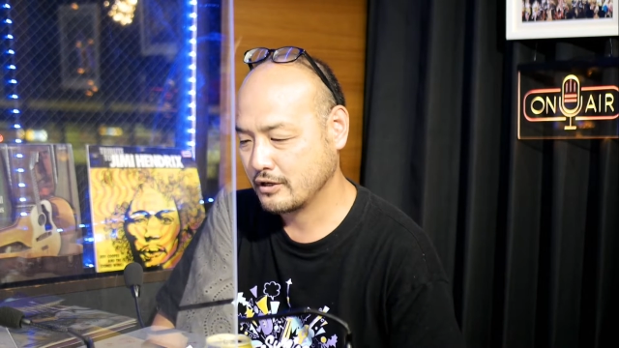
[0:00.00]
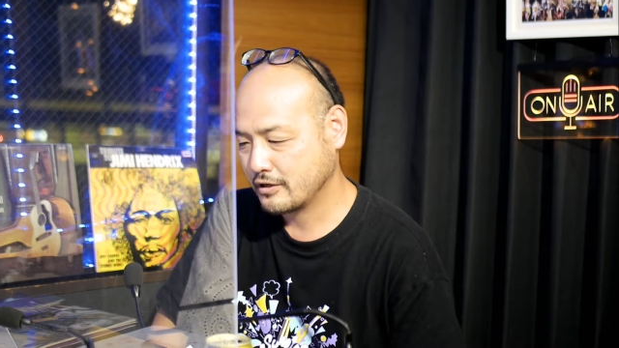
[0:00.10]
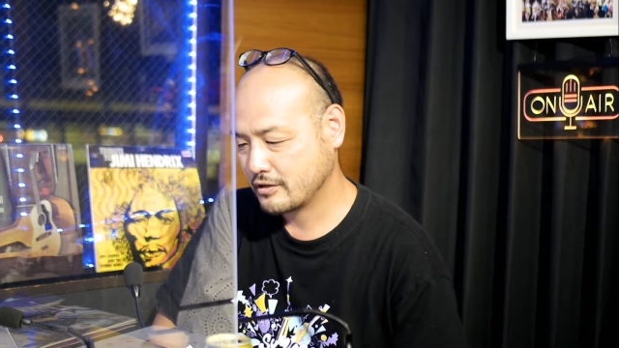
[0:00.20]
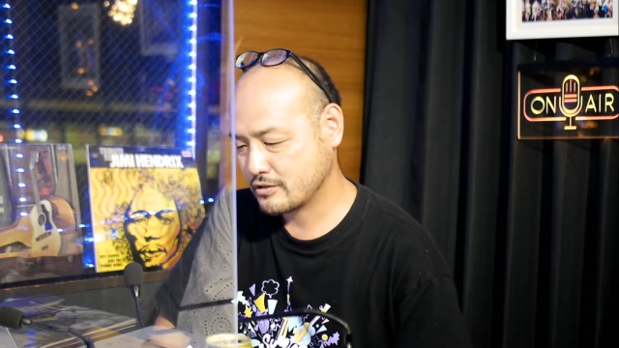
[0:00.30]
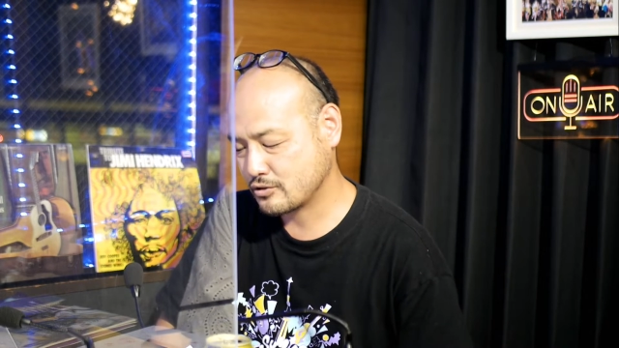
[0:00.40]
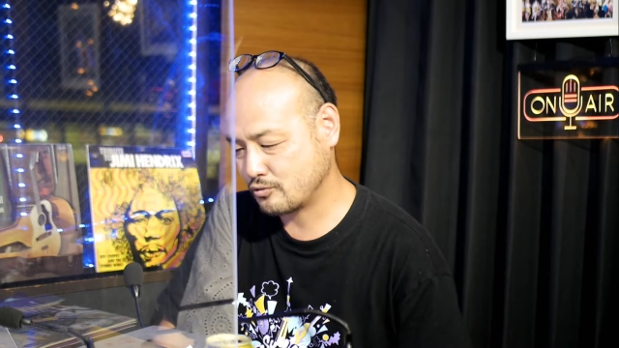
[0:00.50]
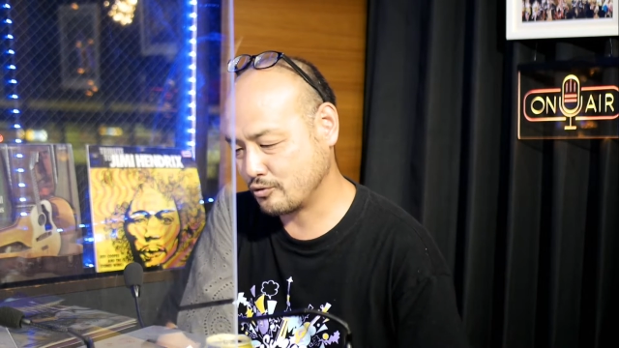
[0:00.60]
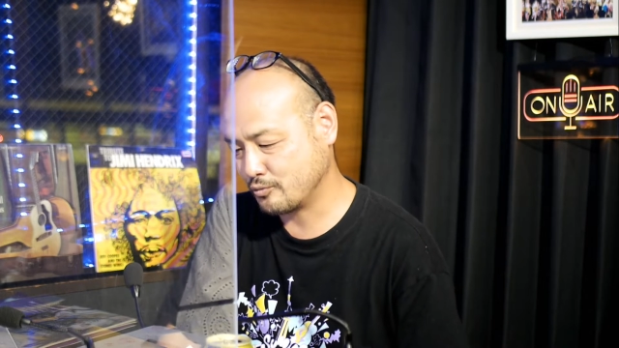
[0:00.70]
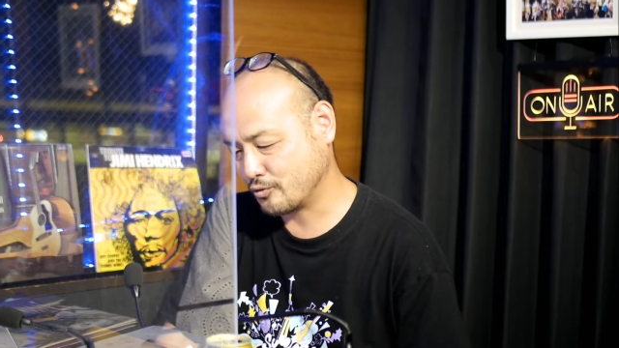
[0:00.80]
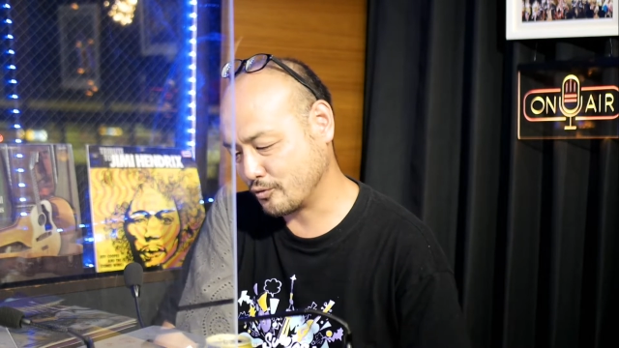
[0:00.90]
すごい
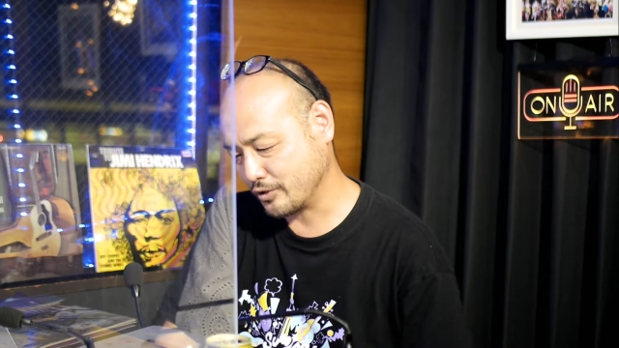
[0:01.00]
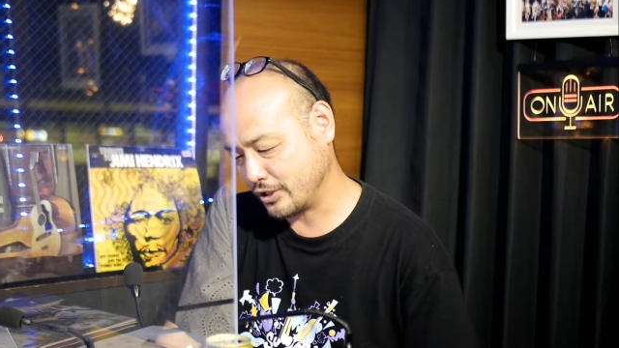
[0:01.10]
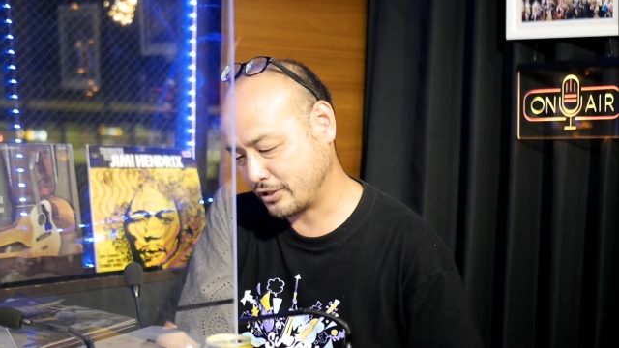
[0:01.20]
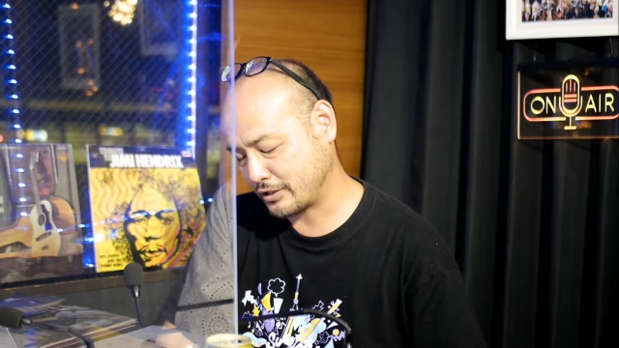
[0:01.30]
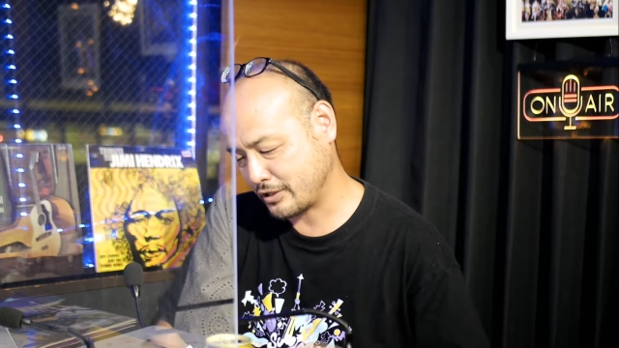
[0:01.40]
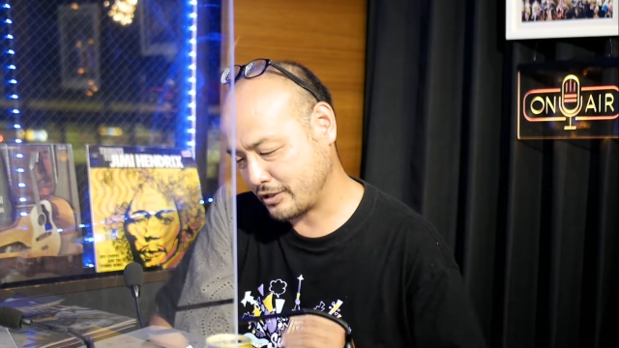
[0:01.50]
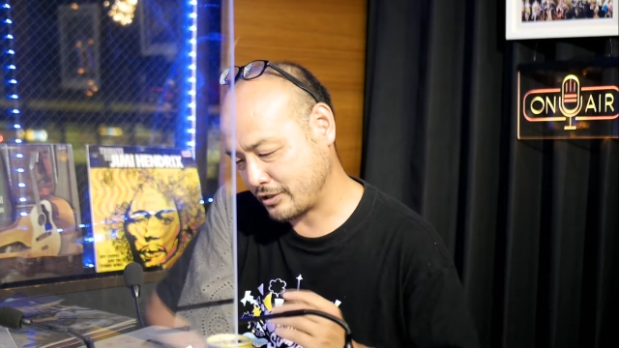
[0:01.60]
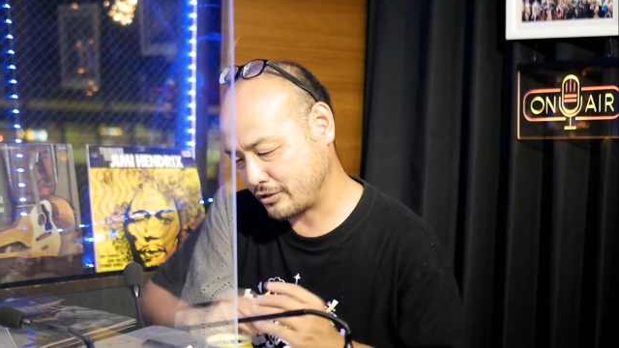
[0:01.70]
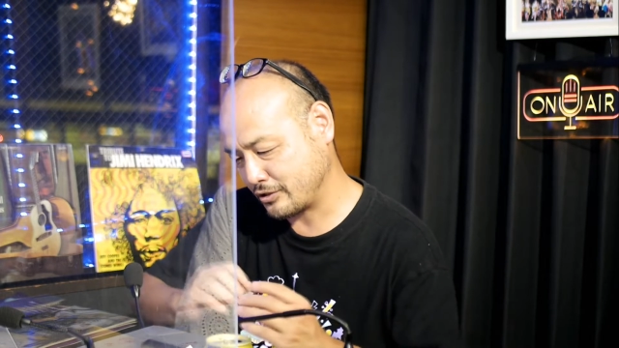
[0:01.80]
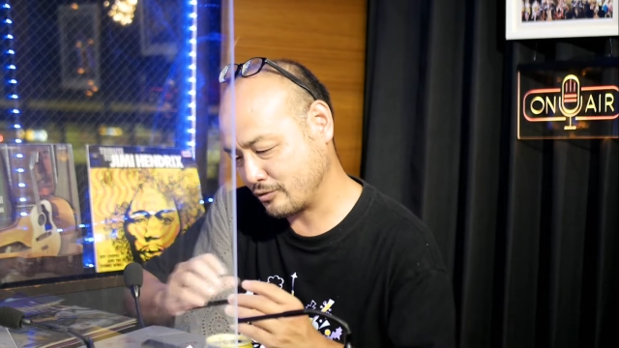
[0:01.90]
もういっかいあ
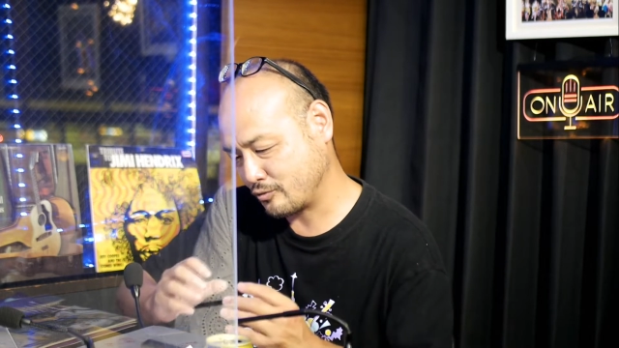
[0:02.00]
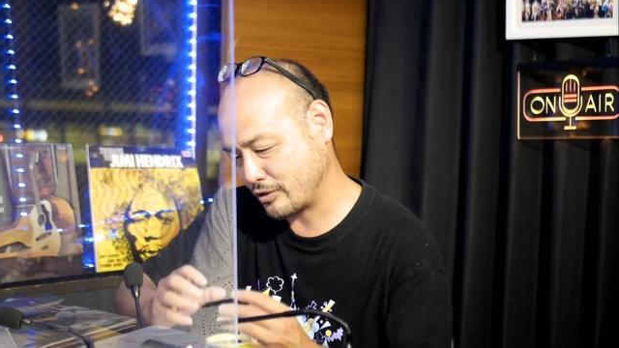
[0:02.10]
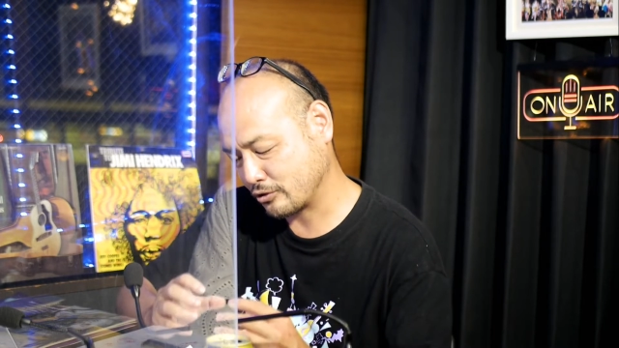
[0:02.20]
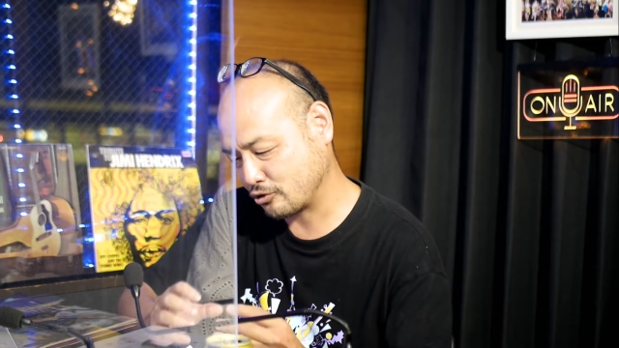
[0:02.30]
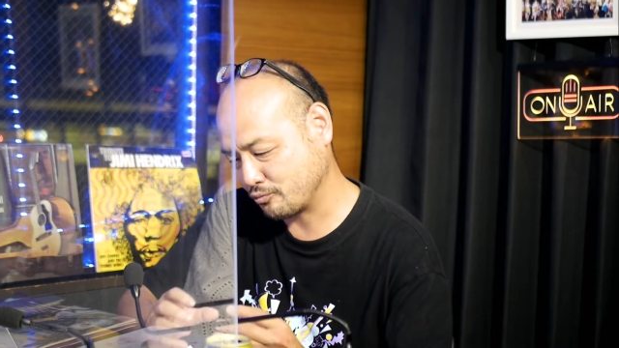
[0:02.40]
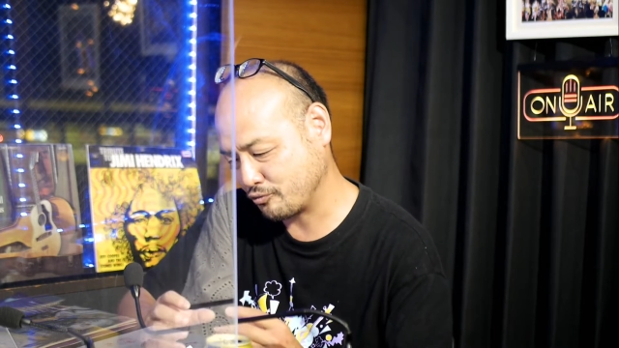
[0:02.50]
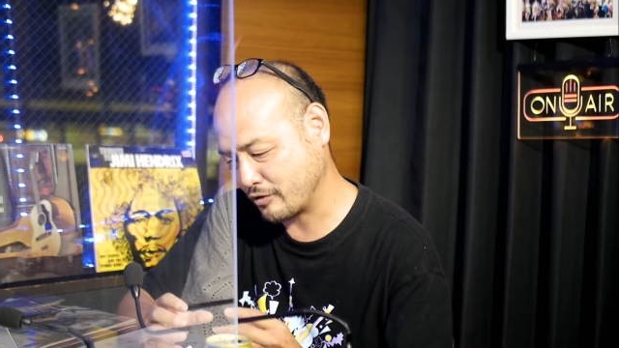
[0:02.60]
たりのワークショップ